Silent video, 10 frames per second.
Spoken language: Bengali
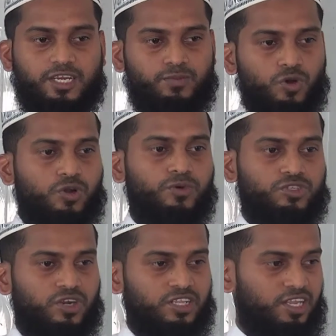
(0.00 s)
একটা মুখ
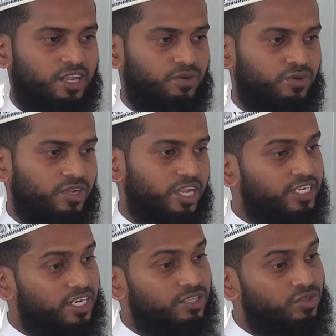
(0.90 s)
মুছরা দিলেও
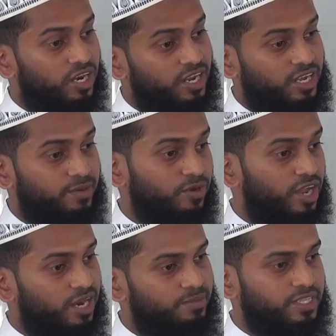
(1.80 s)
এটা কিন্তু আল্লাহ রাবুল
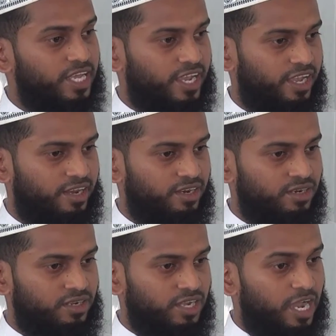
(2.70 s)
আলমিন দেখেন
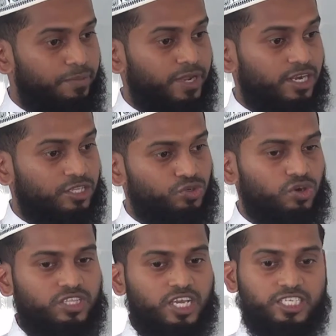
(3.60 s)
আপনি একটা চোখ
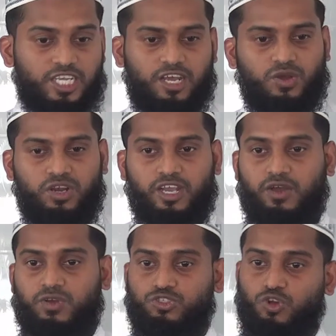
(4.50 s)
দিয়ে ইশারা করলে
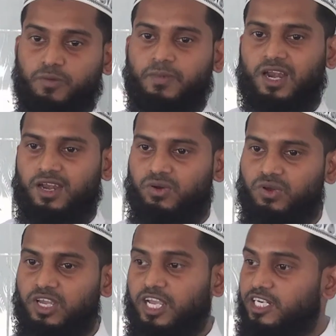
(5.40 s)
কাউকে চোখ মারলেও
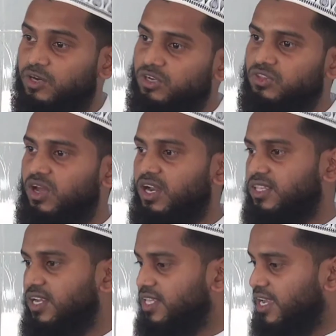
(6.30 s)
এটাও কিন্তু আল্লাহ
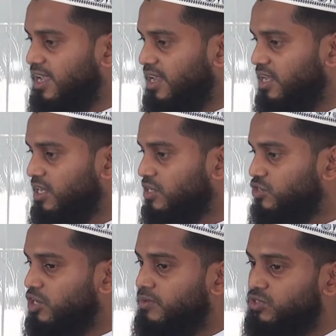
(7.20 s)
তালা দেখেন
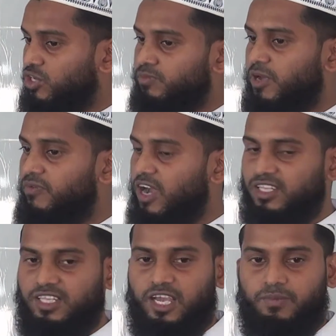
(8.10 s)
চশমার ফাঁক
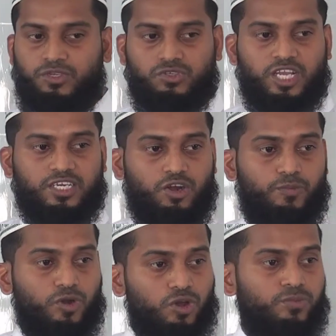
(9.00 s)
দিয়ে আপনি যদি একটা
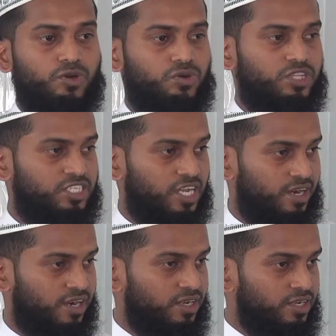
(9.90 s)
অপকর্ম করতে চান
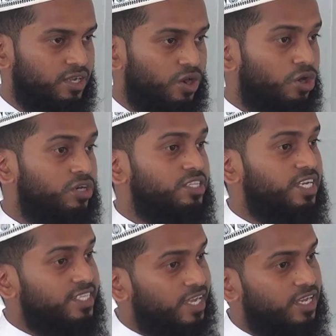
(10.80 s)
অন্যের
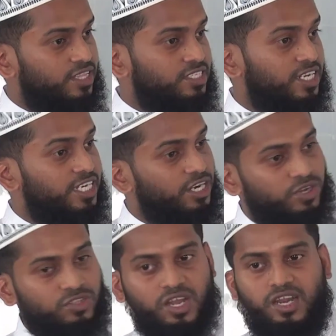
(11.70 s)
দিকে তাকাতে চান এটাও
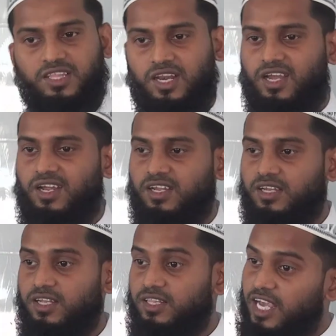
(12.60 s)
কিন্তু আল্লাহ তালা
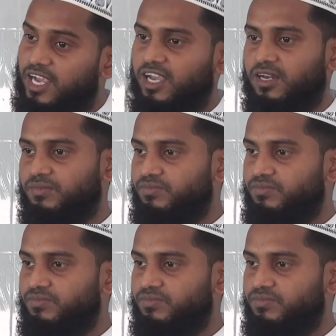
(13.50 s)
দেখেন